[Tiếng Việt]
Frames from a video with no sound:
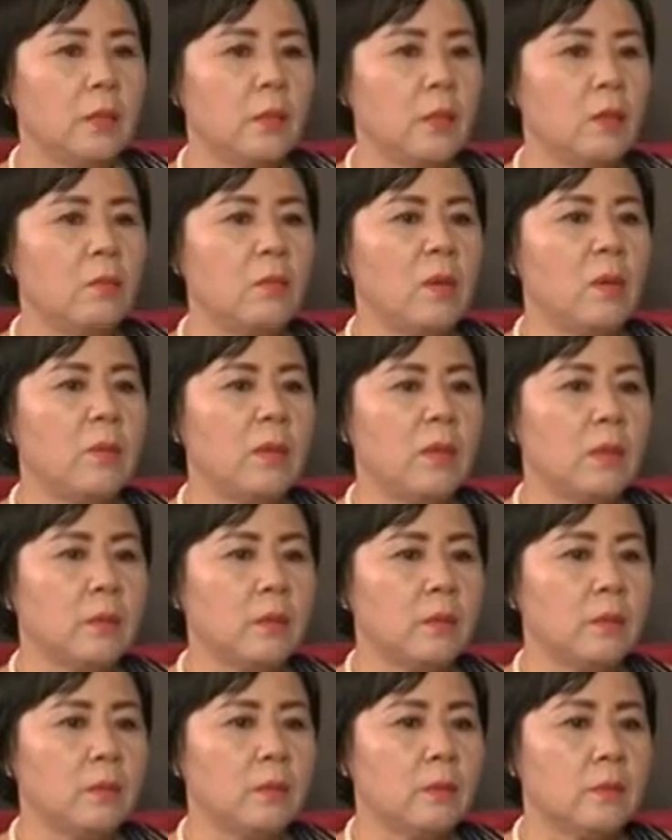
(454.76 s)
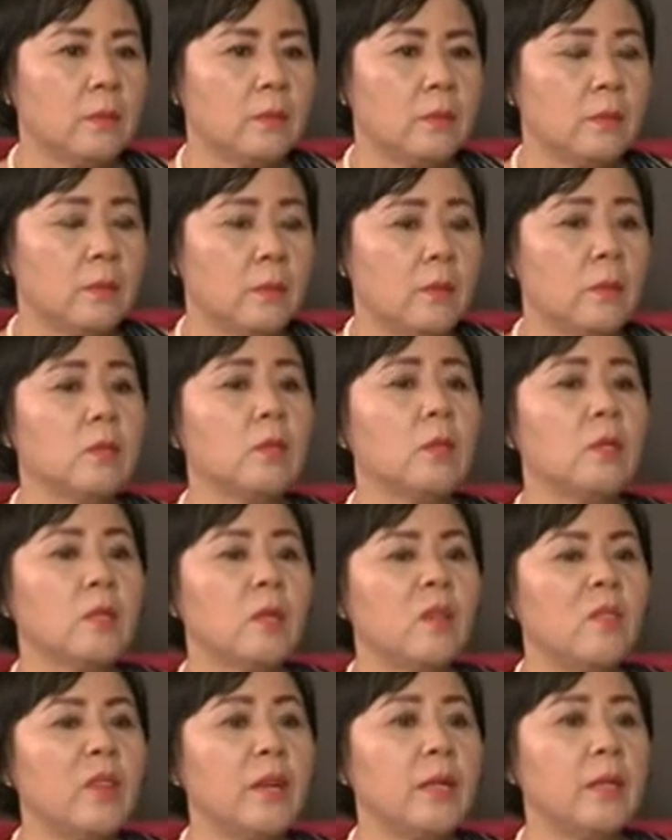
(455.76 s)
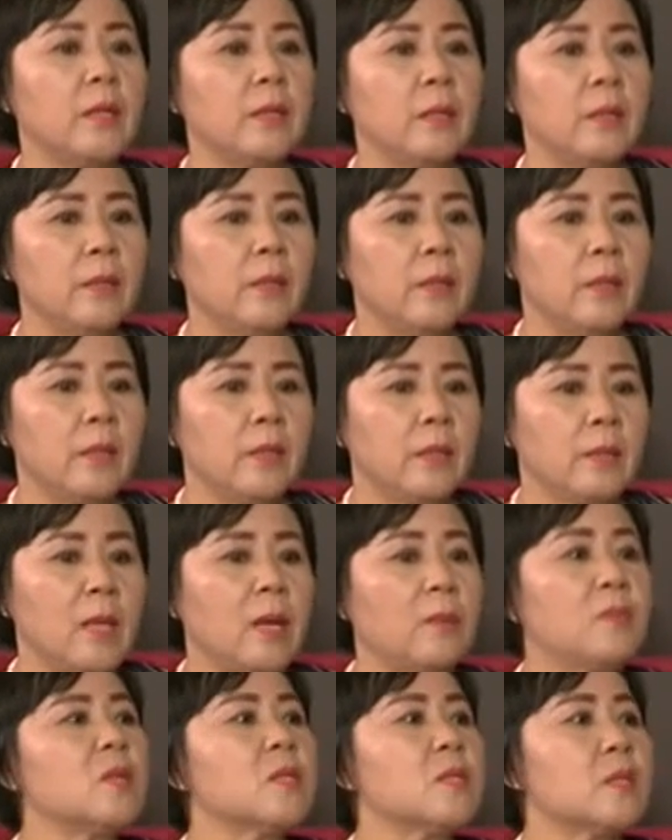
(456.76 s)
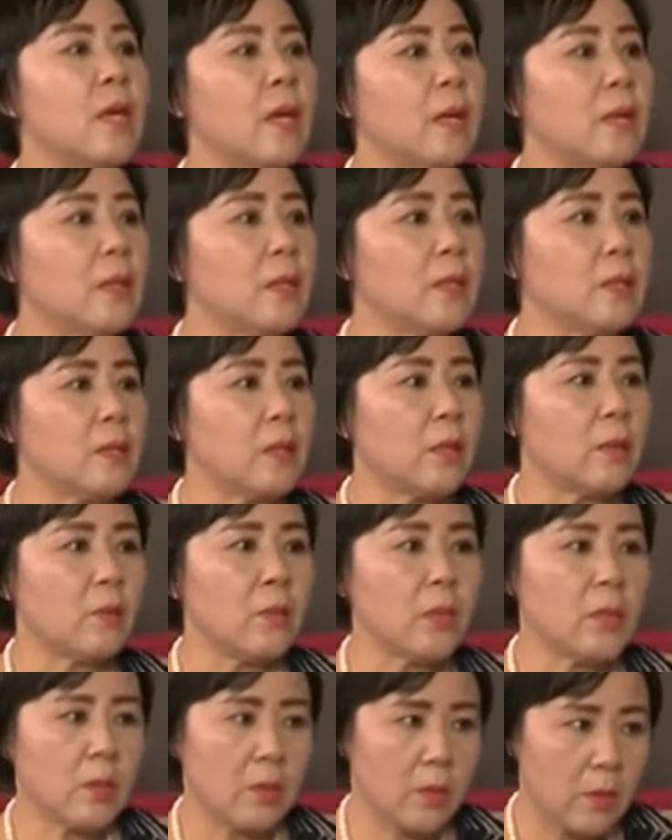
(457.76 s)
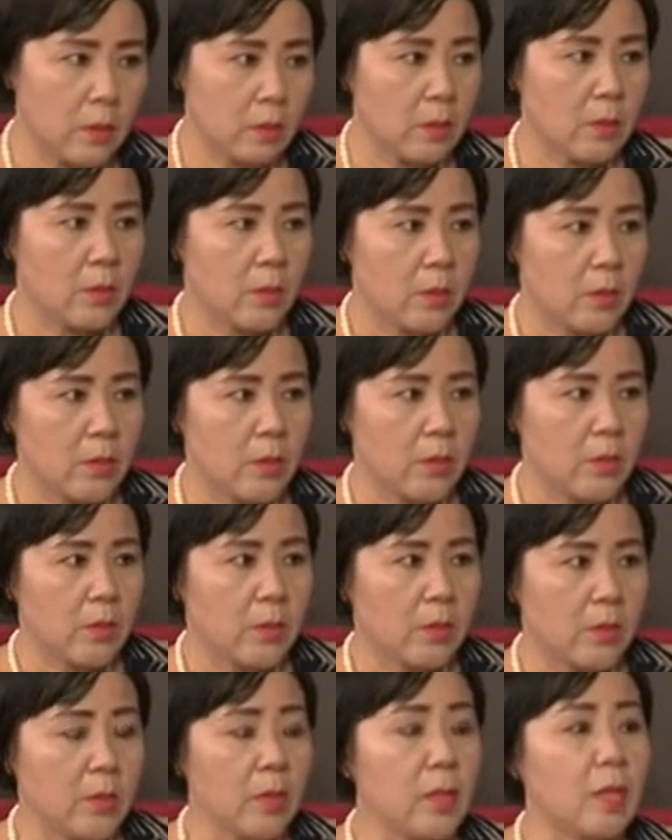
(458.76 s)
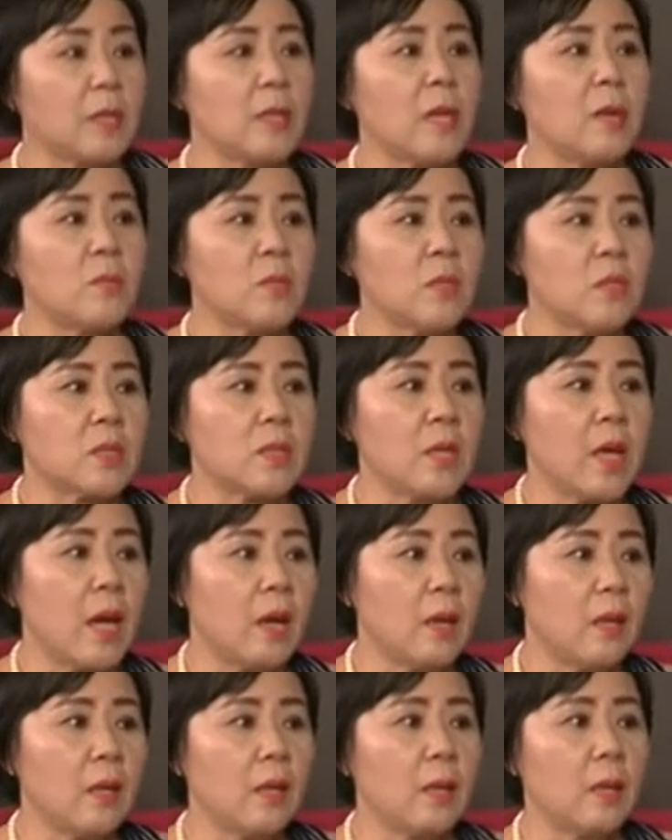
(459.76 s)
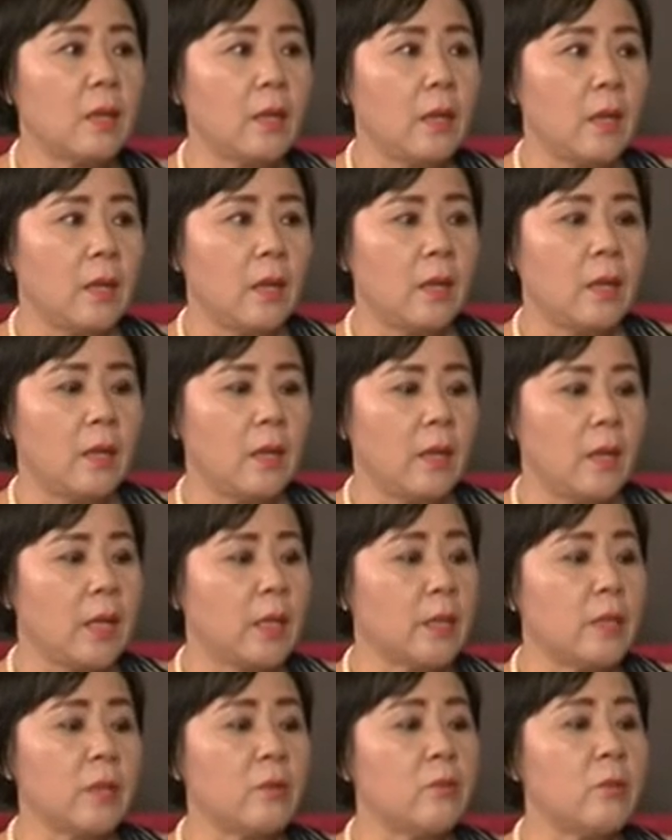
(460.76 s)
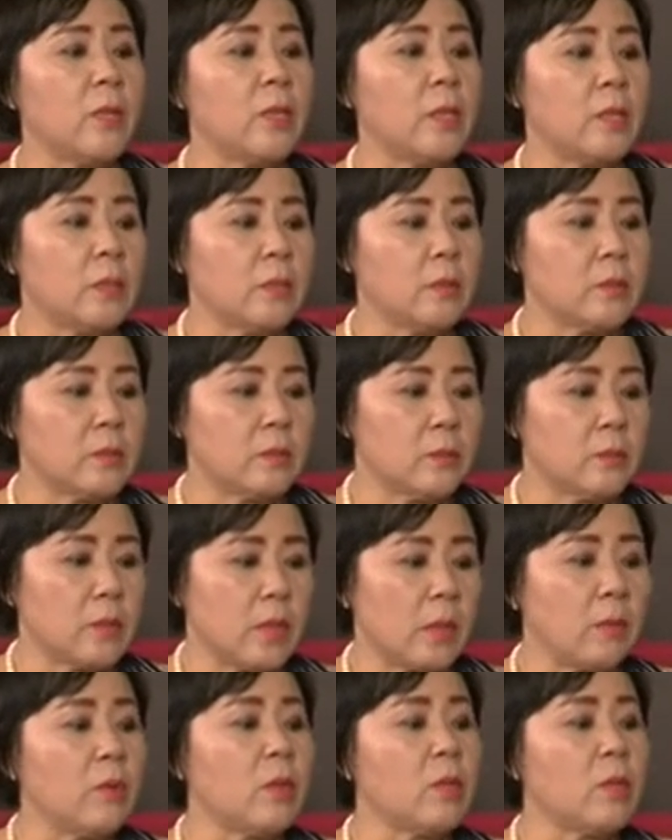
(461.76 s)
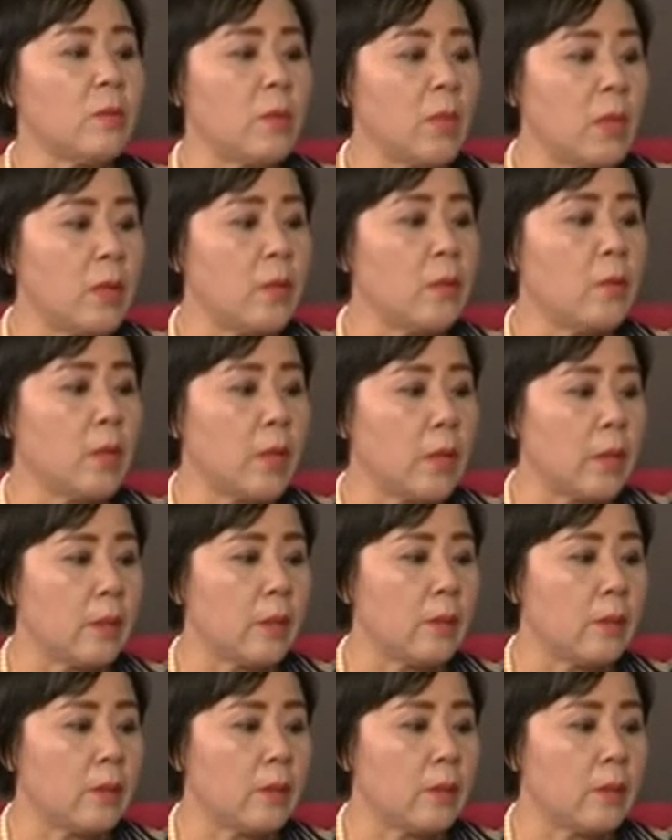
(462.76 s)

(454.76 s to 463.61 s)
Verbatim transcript: thì ông bảo mình là được rồi thôi về đi 8 giờ sáng lên mình giải quyết cho thế là 8 giờ sáng lên là anh cái quyết định giải quyết cho mình lấy đồ nghề